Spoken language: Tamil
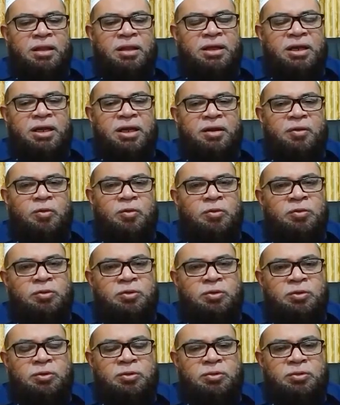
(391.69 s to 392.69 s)
அதிலே
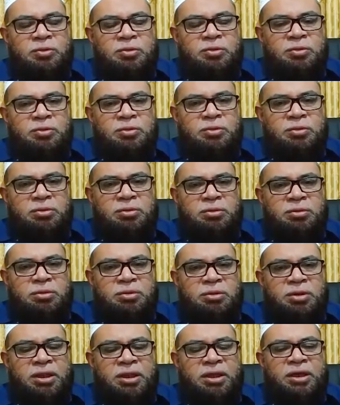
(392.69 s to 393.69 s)
ஒன்று
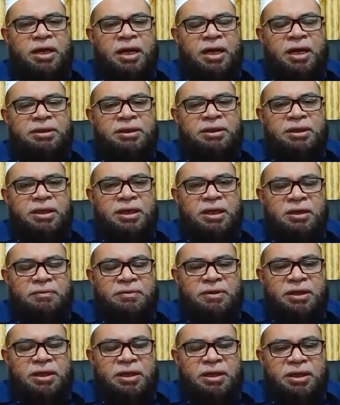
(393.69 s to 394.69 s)
அந்த நான்கு
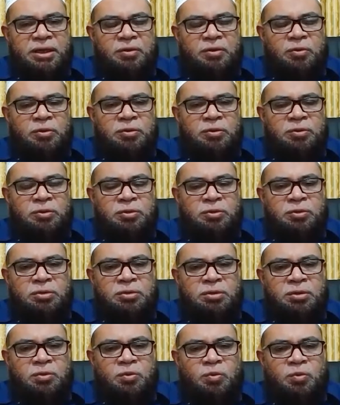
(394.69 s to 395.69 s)
கேள்விகளிலே ஒன்று
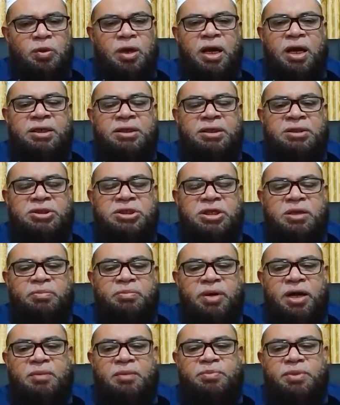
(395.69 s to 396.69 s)
வ அன்
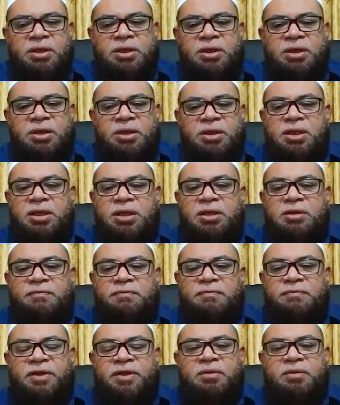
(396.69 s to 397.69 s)
ஷபாபிஹி
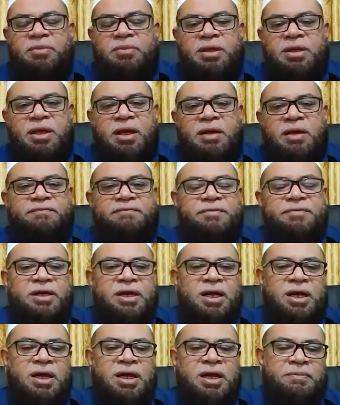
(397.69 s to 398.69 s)
ஃபீம
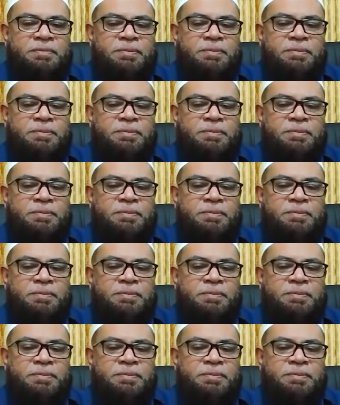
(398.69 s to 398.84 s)
அஃப்னா